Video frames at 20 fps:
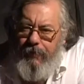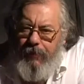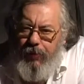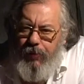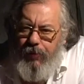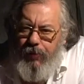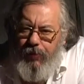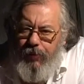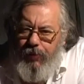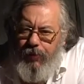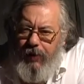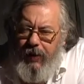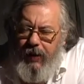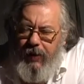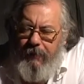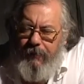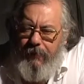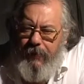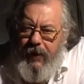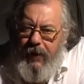più
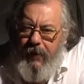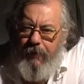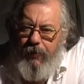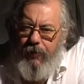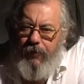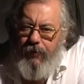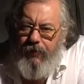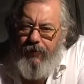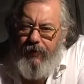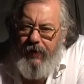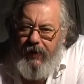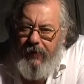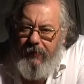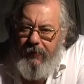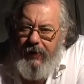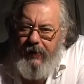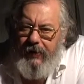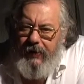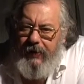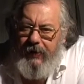abbiamo
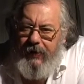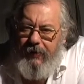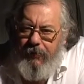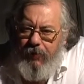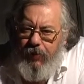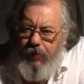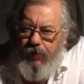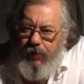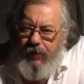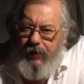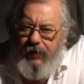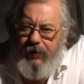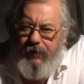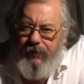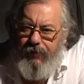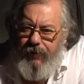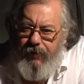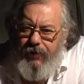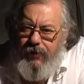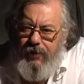veramente molti,
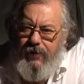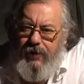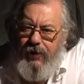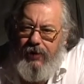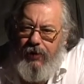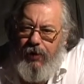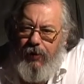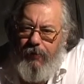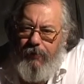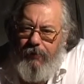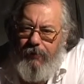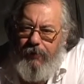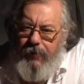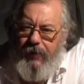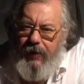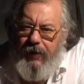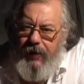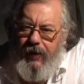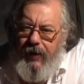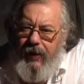forse
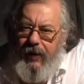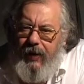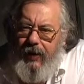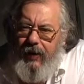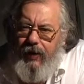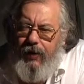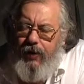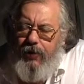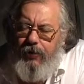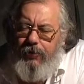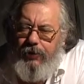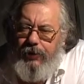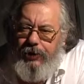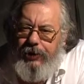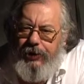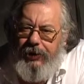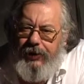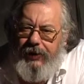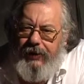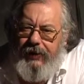troppi,
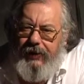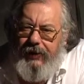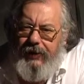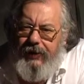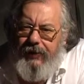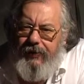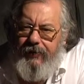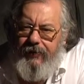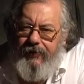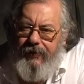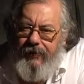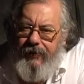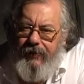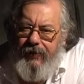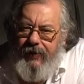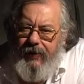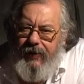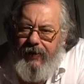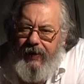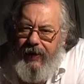omicidi
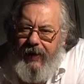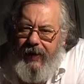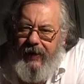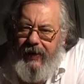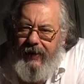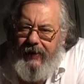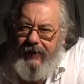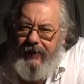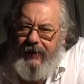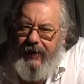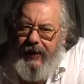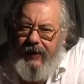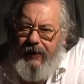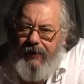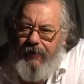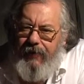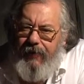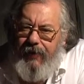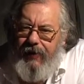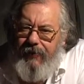eh,
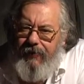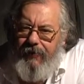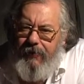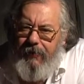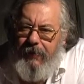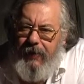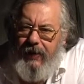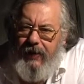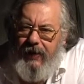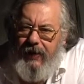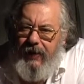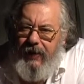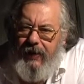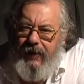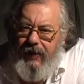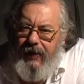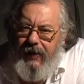all'interno della famiglia